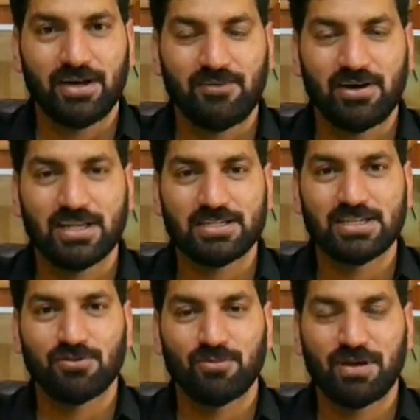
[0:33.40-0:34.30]
हवाले
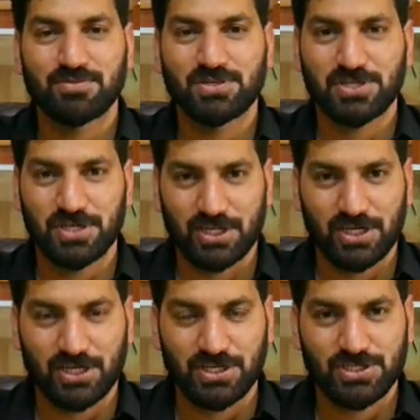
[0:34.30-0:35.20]
से वो मैं आपसे शेयर
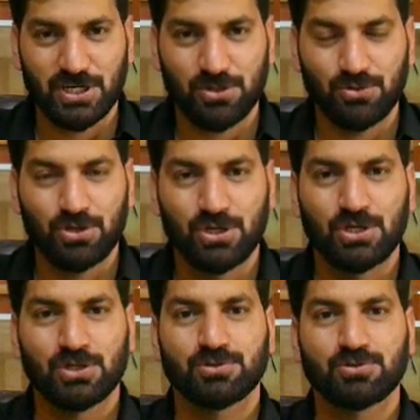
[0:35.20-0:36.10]
करना चाह रहा हूँ
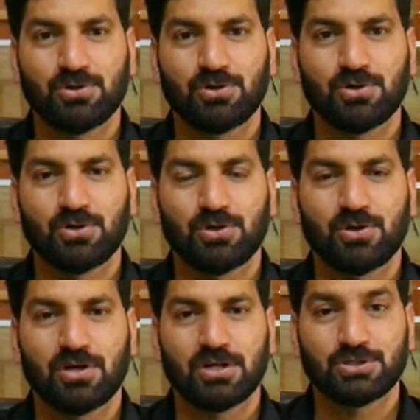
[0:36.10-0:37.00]

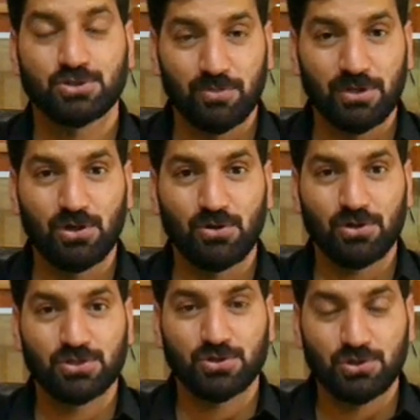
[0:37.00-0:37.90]
तो जो भी
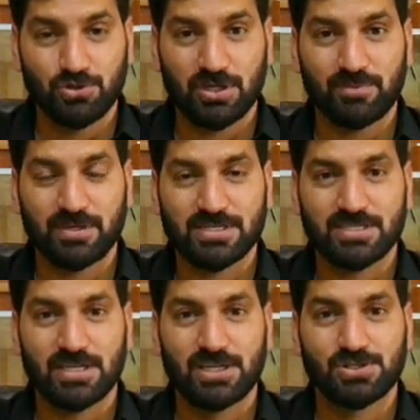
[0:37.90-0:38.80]
लोग जो न्यू
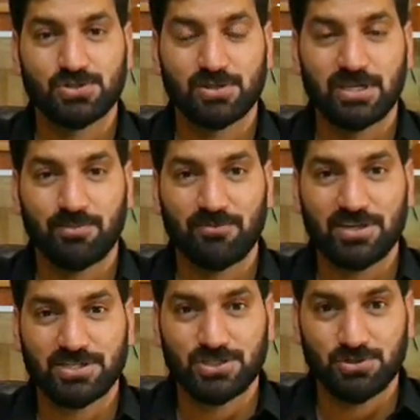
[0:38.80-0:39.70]
कमर्स हैं जो ये
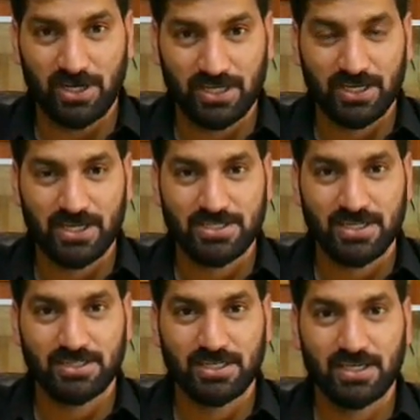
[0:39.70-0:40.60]
प्रोफेशन ज्वाइन करना
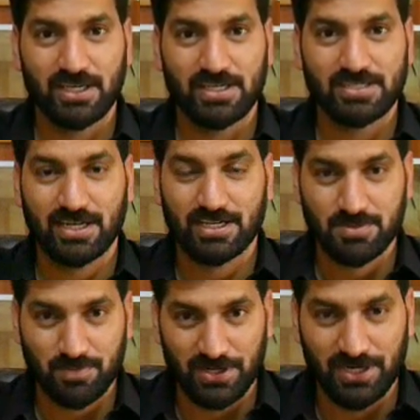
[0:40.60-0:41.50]
चाहते हैं एज एन
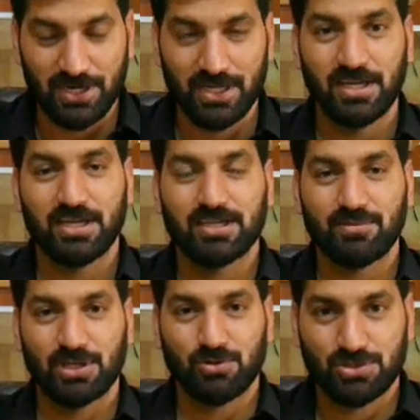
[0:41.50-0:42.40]
एक्सपर्ट ये
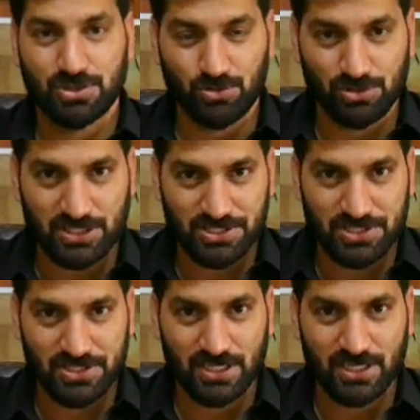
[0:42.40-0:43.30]
मेरी कुछ दो तीन
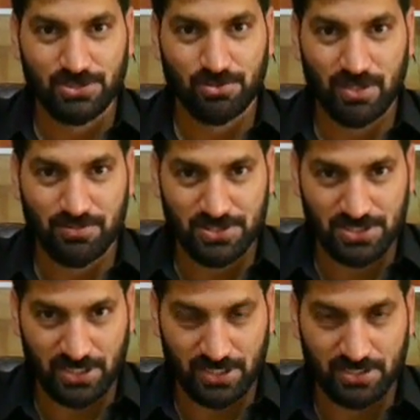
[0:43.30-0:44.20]
चीज़ें हैं जो मैं आपसे
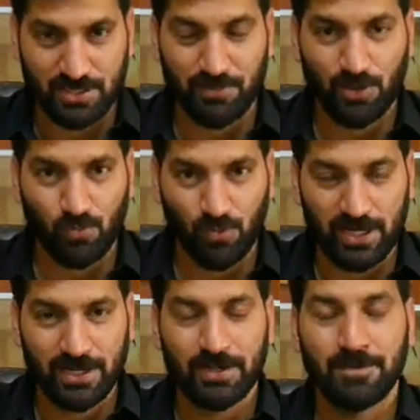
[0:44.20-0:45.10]
शेयर कर नंबर
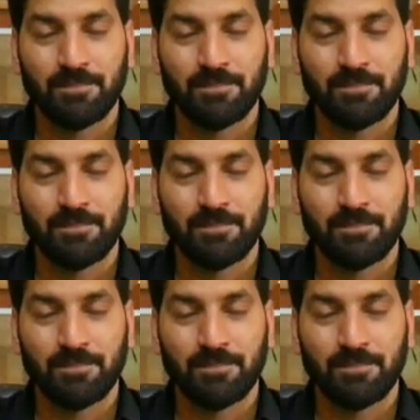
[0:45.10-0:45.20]
वन